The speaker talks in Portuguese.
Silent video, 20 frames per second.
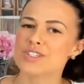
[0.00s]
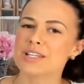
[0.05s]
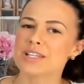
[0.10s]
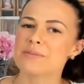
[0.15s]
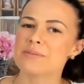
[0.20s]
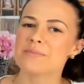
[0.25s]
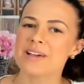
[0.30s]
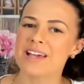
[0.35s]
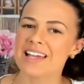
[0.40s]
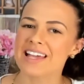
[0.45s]

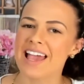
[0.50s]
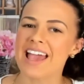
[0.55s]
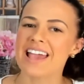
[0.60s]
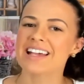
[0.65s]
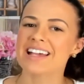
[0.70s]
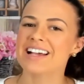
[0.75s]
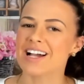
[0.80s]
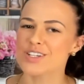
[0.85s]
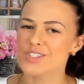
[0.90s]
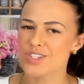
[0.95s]
também é
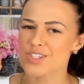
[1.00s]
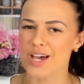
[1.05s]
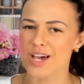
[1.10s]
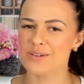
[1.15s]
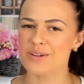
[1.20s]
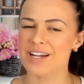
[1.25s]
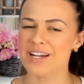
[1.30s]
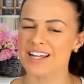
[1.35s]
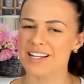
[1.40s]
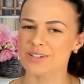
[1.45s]
encaixar
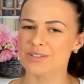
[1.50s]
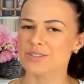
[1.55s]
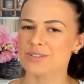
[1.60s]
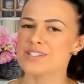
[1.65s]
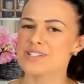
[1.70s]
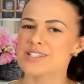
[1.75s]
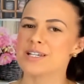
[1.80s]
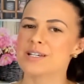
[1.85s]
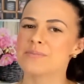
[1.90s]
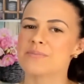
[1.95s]
um canal do
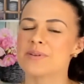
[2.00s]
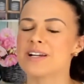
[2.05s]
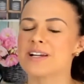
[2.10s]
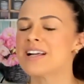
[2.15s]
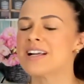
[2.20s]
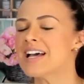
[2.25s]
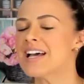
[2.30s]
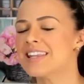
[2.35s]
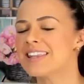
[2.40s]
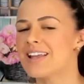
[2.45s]
zíper,